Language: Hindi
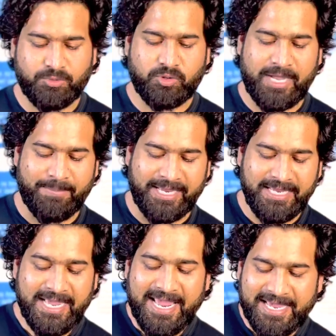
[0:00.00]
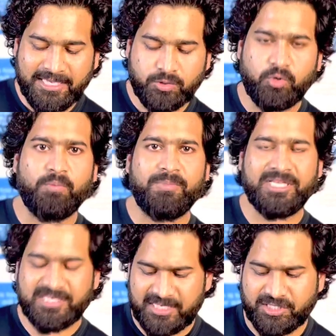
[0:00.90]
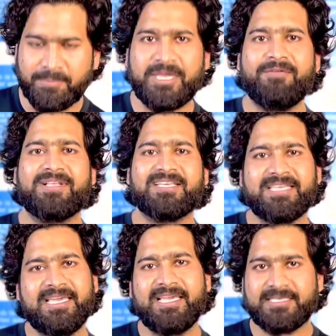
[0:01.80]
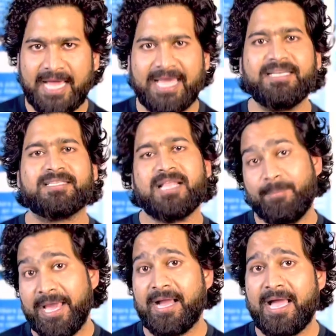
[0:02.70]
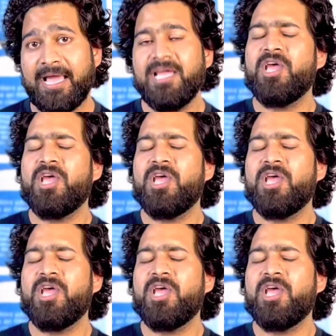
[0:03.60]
जो है भाई इस कोम इस सिस्टम की वजह से ही ये शायद इतना महंगा है